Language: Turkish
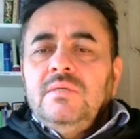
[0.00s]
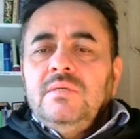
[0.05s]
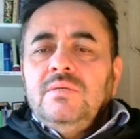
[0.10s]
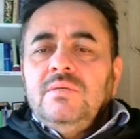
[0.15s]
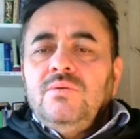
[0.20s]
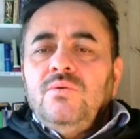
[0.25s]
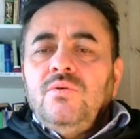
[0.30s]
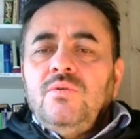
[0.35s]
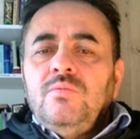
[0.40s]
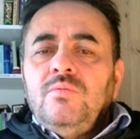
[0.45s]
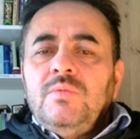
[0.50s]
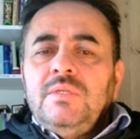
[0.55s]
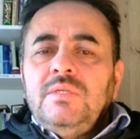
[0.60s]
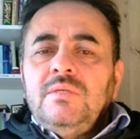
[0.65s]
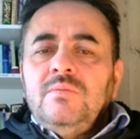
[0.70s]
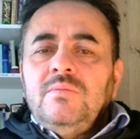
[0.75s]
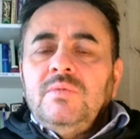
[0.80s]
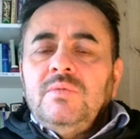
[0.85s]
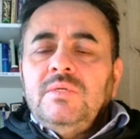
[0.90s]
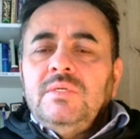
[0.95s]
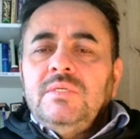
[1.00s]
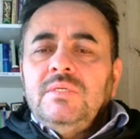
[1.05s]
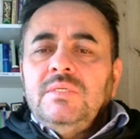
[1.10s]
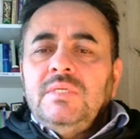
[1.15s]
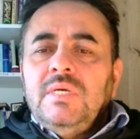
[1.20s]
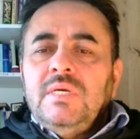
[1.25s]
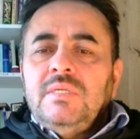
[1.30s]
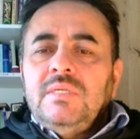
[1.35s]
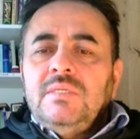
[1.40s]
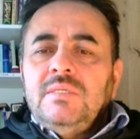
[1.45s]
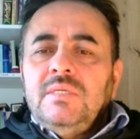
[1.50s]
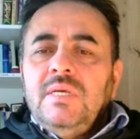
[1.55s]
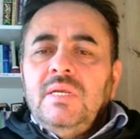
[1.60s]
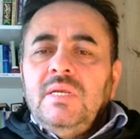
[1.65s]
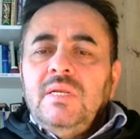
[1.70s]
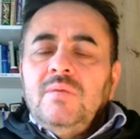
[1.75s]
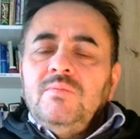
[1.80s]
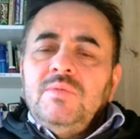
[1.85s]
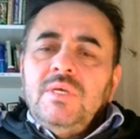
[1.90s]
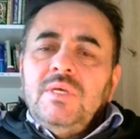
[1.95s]
Görmedin mi? Yani
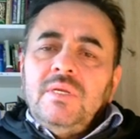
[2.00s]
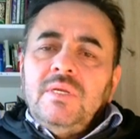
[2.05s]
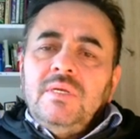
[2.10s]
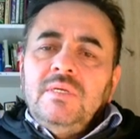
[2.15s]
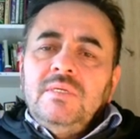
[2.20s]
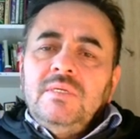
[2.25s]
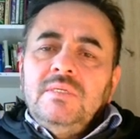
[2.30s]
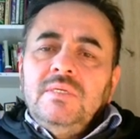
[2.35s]
elem tara.